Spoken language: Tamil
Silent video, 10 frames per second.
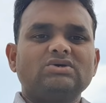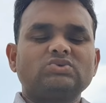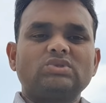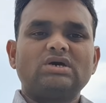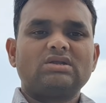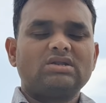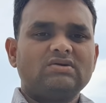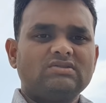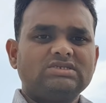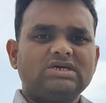சுதாகர் அண்ணா
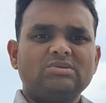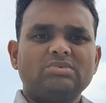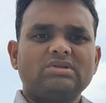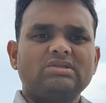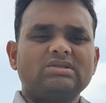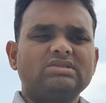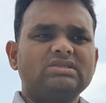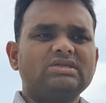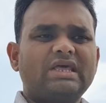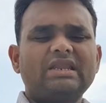வந்து ஜாயின்
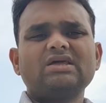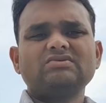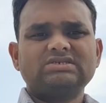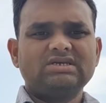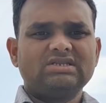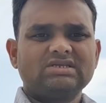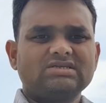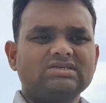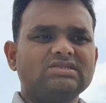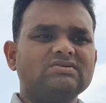பண்ணதுலேருந்து நிறைய விஷயங்கள்
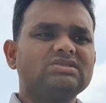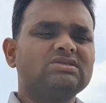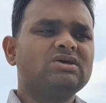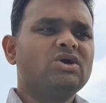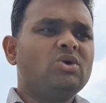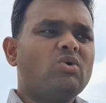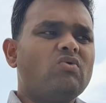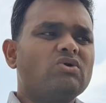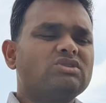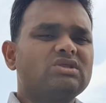இருக்குது இது வந்து
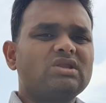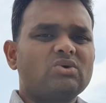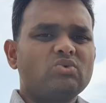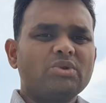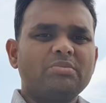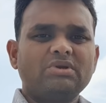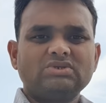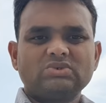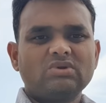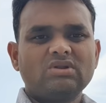ஒவ்வொருத்தரையும் நான் குறிப்பிட்டு
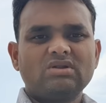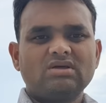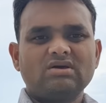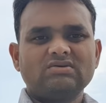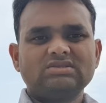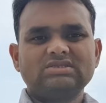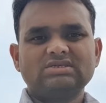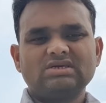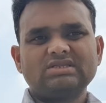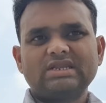சொல்லணுன்னா வந்து
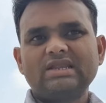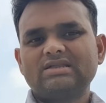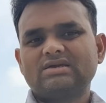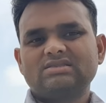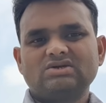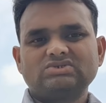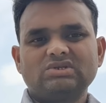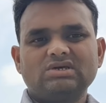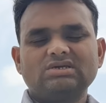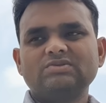அது நல்லா இருக்காது
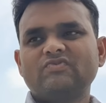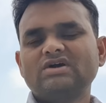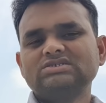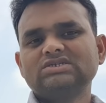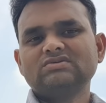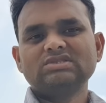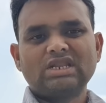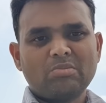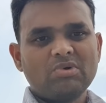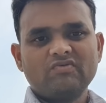ஆக்சுவலாக இது ஃபங்க்ஷன் வந்து
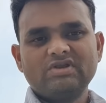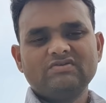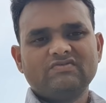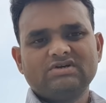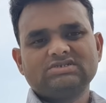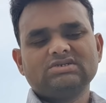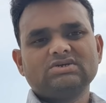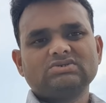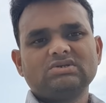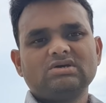நம்ம வீட்டு ஃபங்க்ஷன்
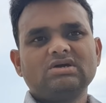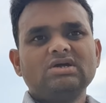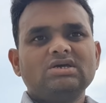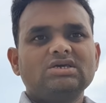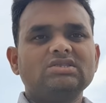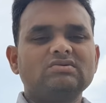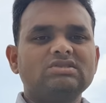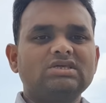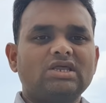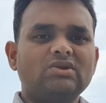ஆக்சுவலாக இது
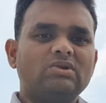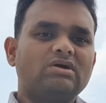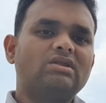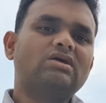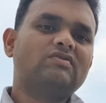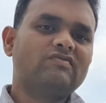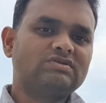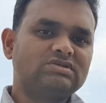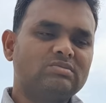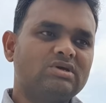வந்து என்னோடய கல்யாண
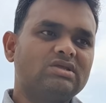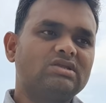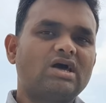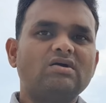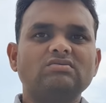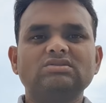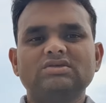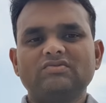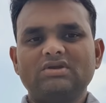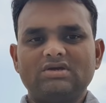ஃபங்க்ஷன் மாதிரி நான் வந்து
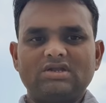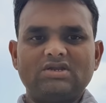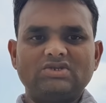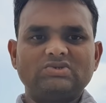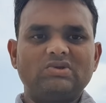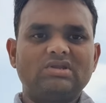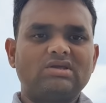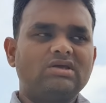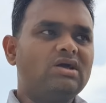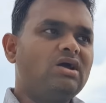இவங்களுக்கு நன்றி
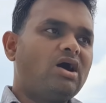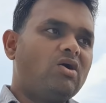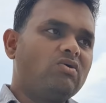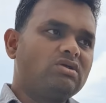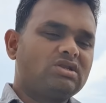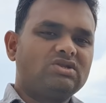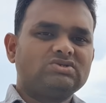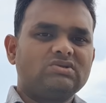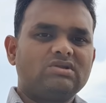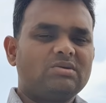சொல்கிறேன் அவங்களுக்கு நன்றி
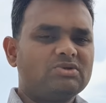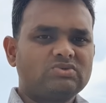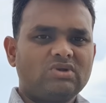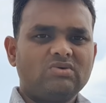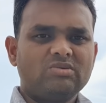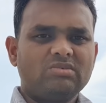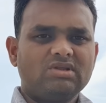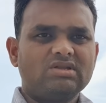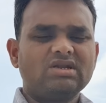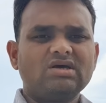சொல்கிறேன் அப்படின்னு சொல்ல
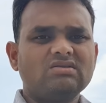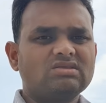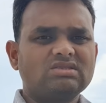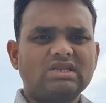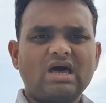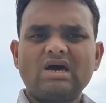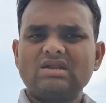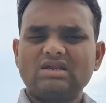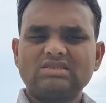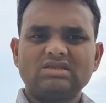விரும்பலை ரெண்டாவது இது
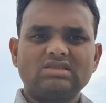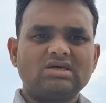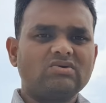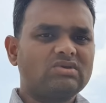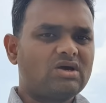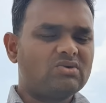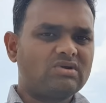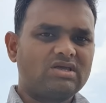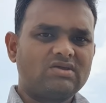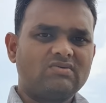நான் நடத்தினதாகவும்
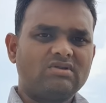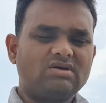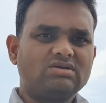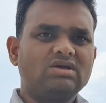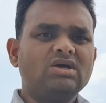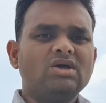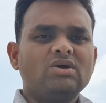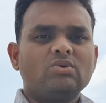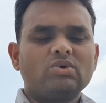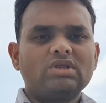யாரும் நினைக்க வேணாம்
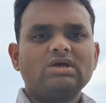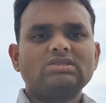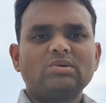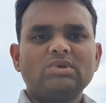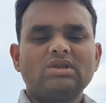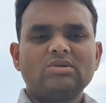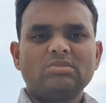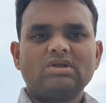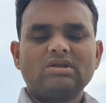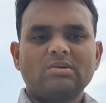கொரியா தமிழ்
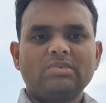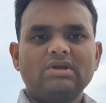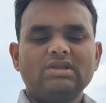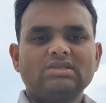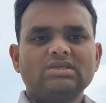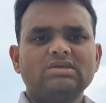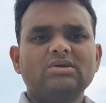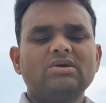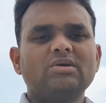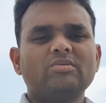நண்பர்கள் அப்படின்றது
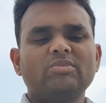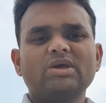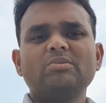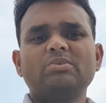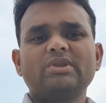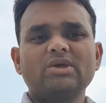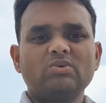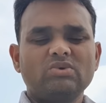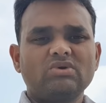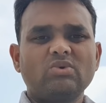மிகப்பெரிய
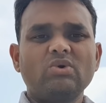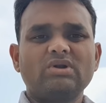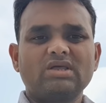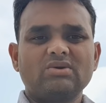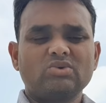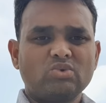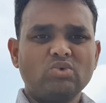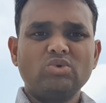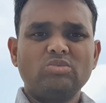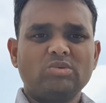ஒரு கோட்டை ஒரு
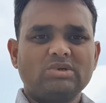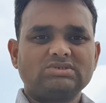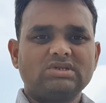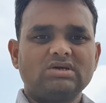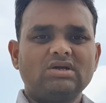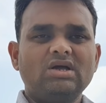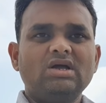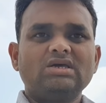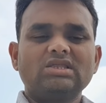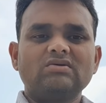குடும்பம் ஆக்சுவலாக
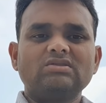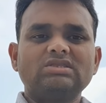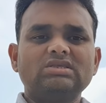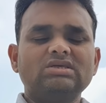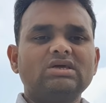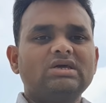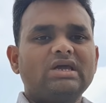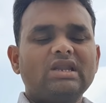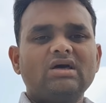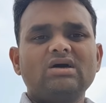இதில் வந்து
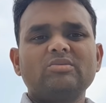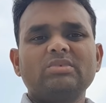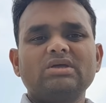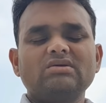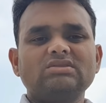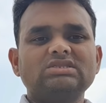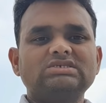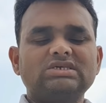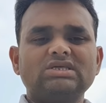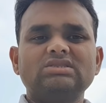எல்லாருமே வந்து
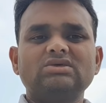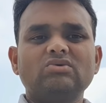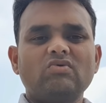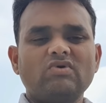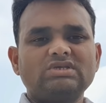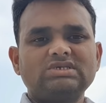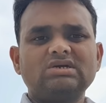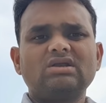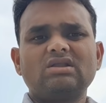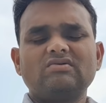சேர்ந்து ஒவ்வொரு
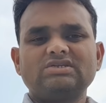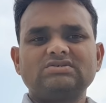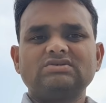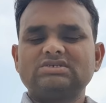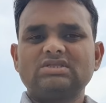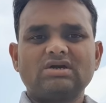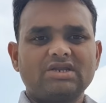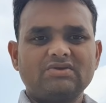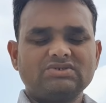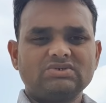செங்கலாக வச்சு வச்சு தான்
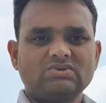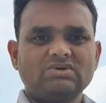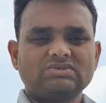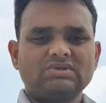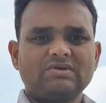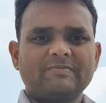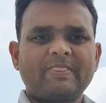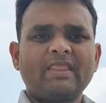கட்டி வச்சுருக்கோம் ஆக்சுவலாக